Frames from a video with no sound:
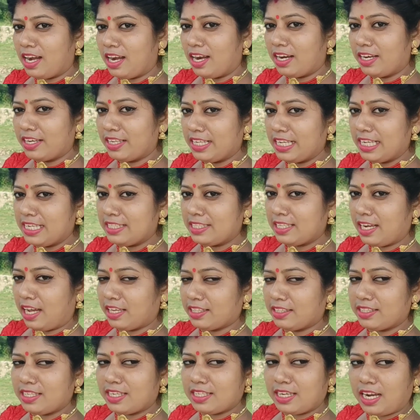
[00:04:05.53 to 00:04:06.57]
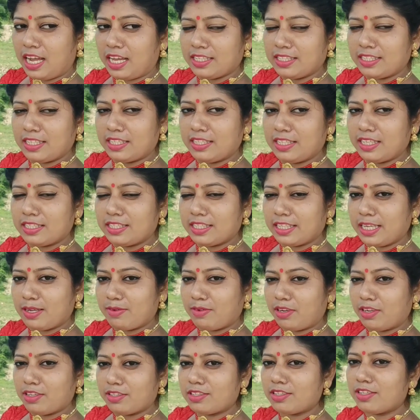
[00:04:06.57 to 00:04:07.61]
আর এই সাজটা সাজিয়ে দিয়েছে কে
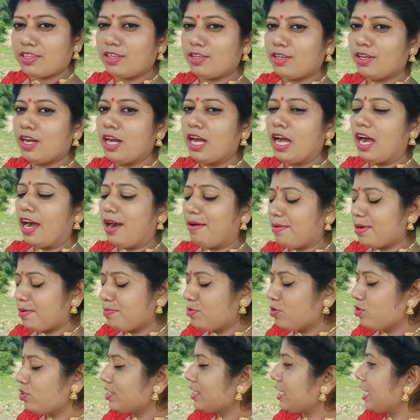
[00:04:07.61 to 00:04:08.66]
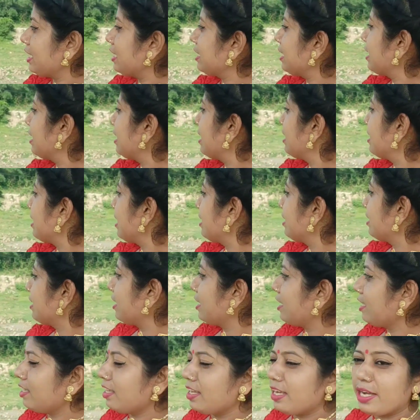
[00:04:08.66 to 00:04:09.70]
বলো তো আমার বোন সাজিয়ে দিয়েছে
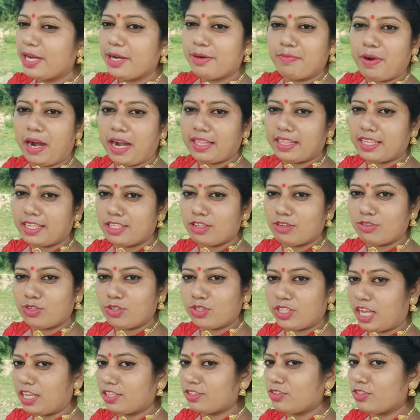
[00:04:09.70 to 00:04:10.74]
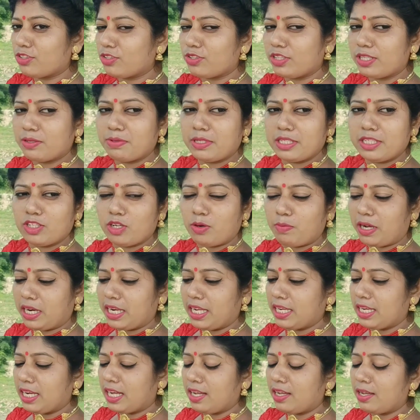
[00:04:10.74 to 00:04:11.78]
আজকে বাড়িতে যেহেতু সাজগোজ করে ভিডিও
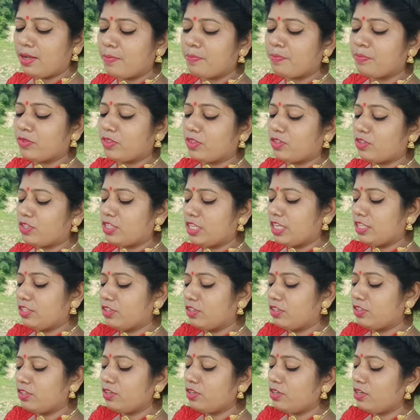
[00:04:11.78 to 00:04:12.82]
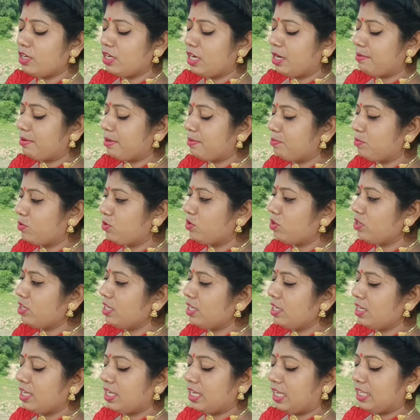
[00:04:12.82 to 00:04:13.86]
বানায় না তো সেই জন্য আমার বোন
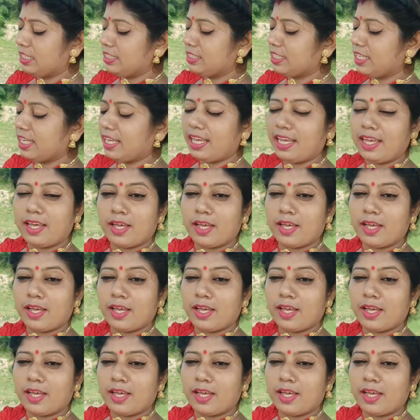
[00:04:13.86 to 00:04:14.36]
আজকে